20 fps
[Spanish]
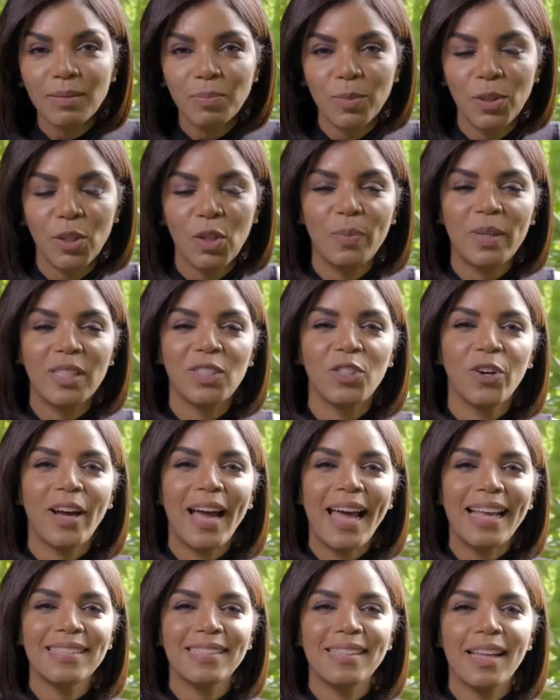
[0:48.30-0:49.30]
Mi nombre es
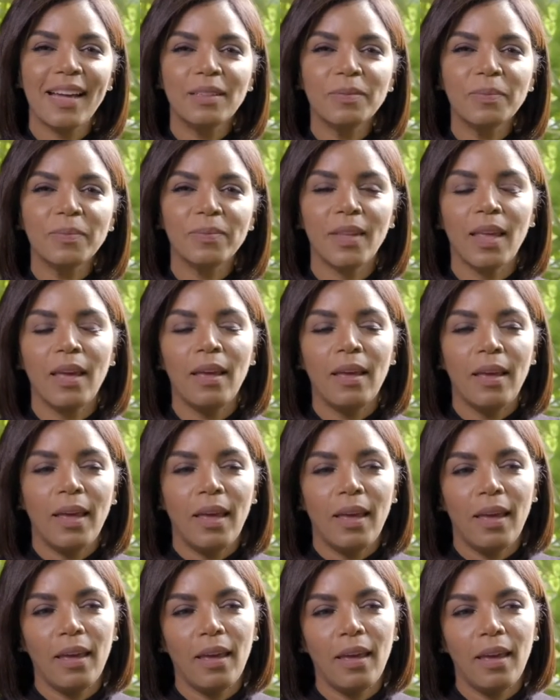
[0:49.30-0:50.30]
Yocasta,
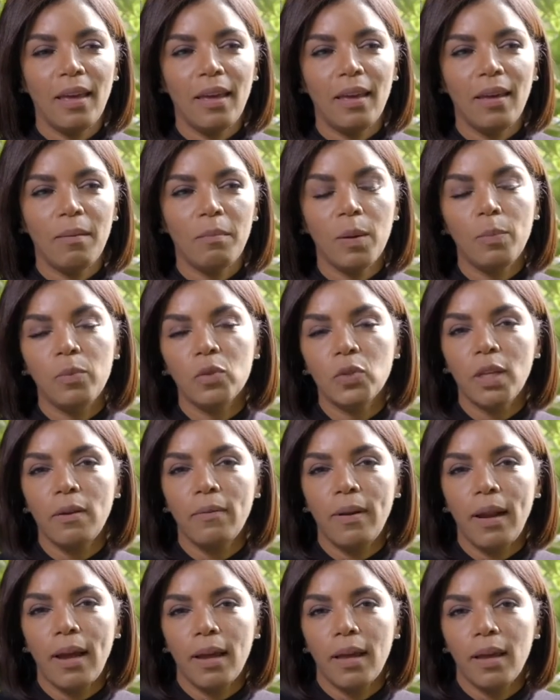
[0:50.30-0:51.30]
eh, me puse
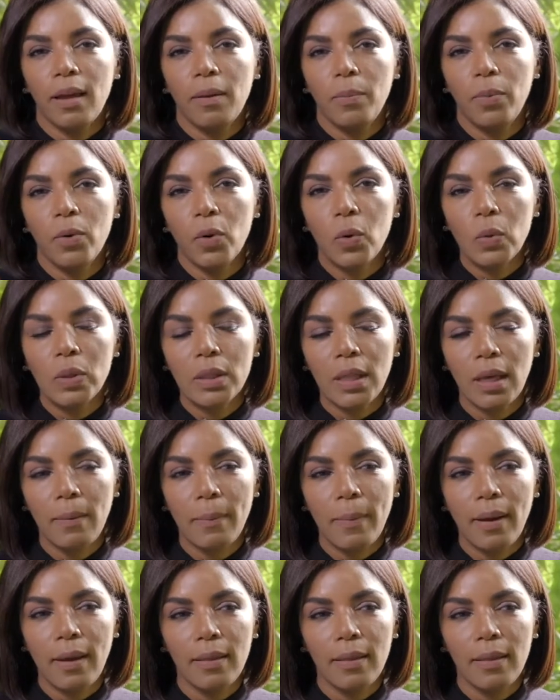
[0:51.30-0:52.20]
braque por un tema